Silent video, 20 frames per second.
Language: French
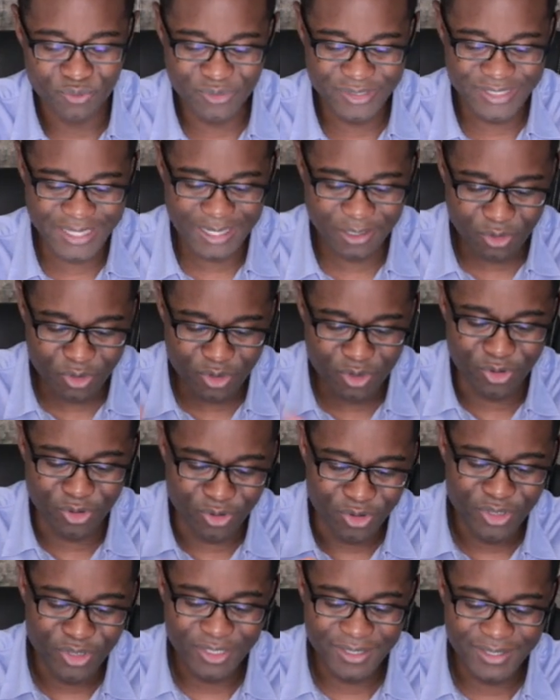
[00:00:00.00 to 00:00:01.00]
allons
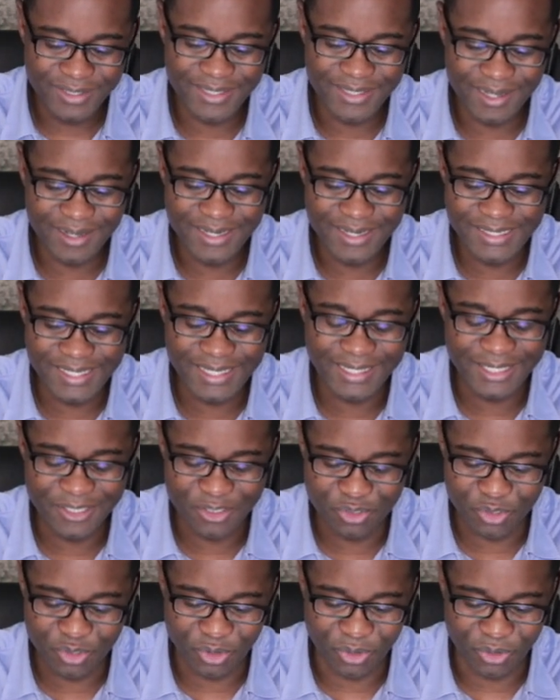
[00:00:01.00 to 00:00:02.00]
dans les
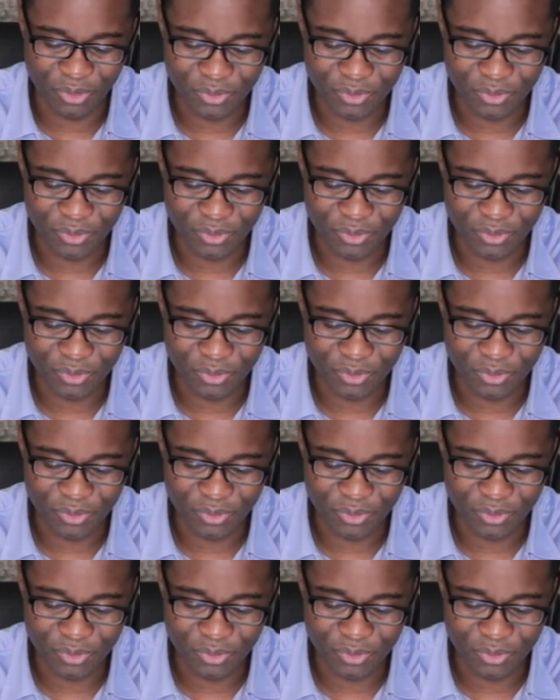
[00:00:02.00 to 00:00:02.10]
Écritures,